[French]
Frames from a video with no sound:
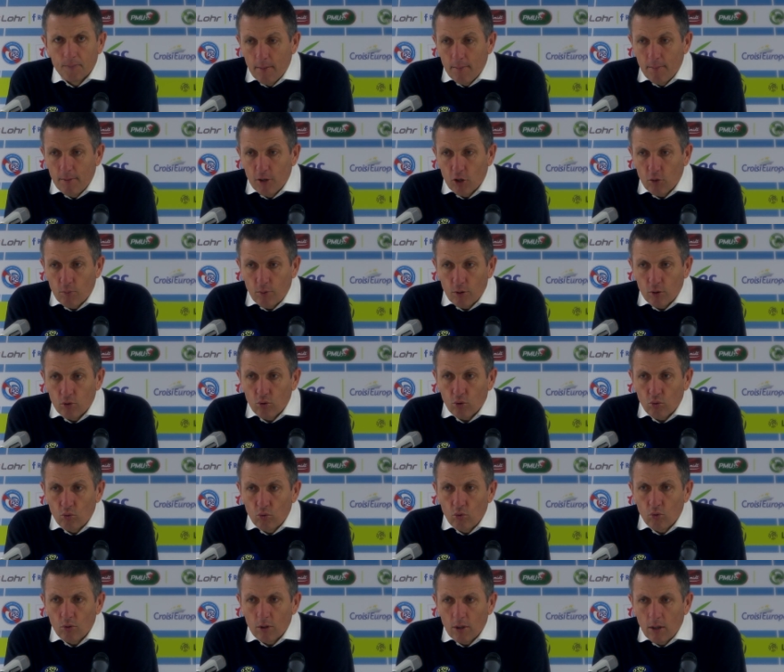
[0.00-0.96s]
Mais je pense
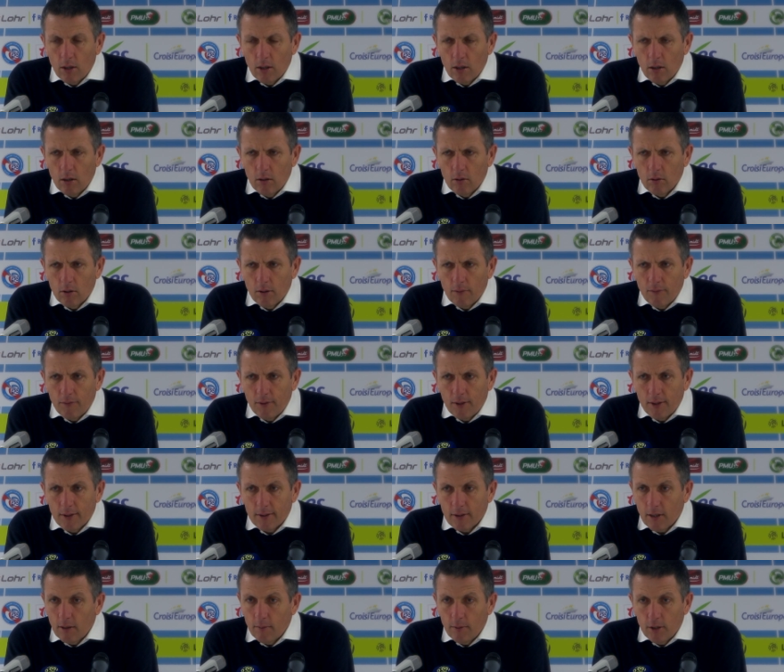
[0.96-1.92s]
surtout qu'on a, on a fait
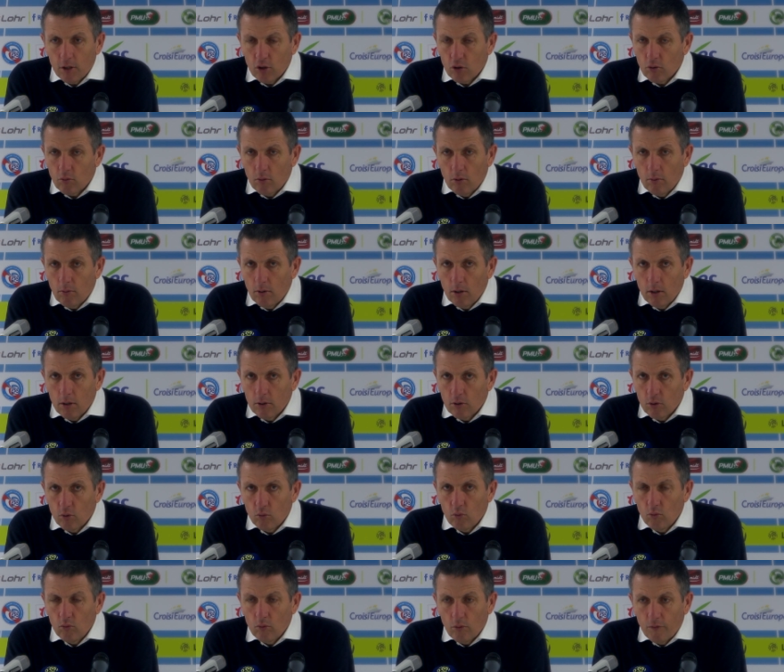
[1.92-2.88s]
un sale match, Voilà, c'est
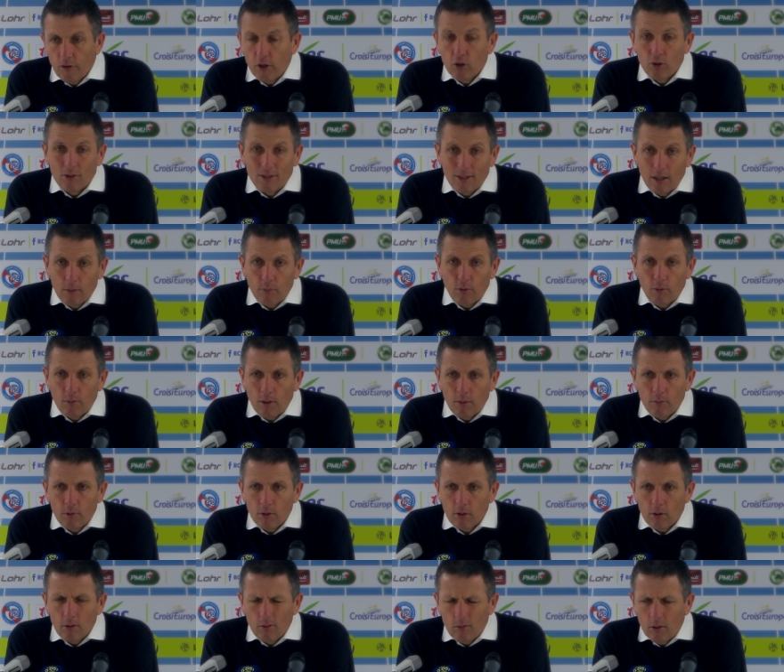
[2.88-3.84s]
tout. Enfin, une sale première
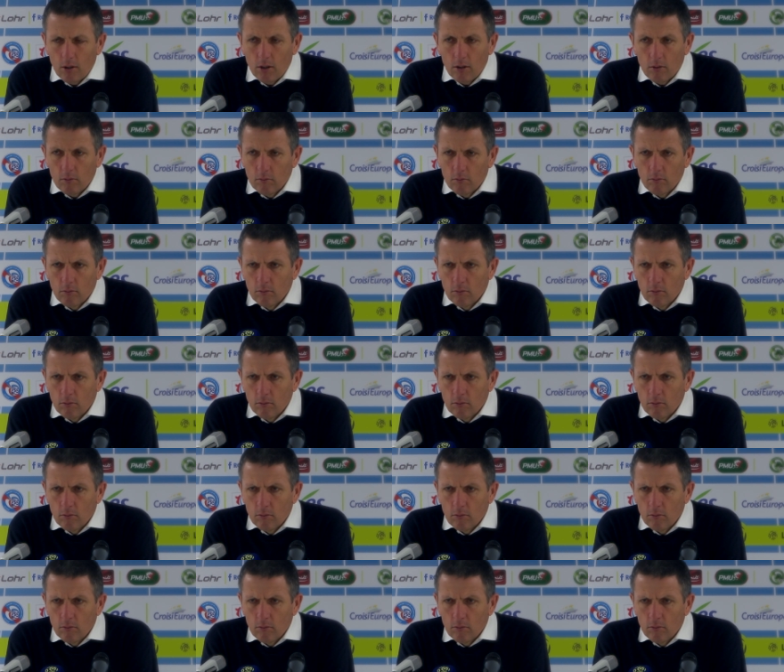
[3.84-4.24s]
mi-temps, voilà.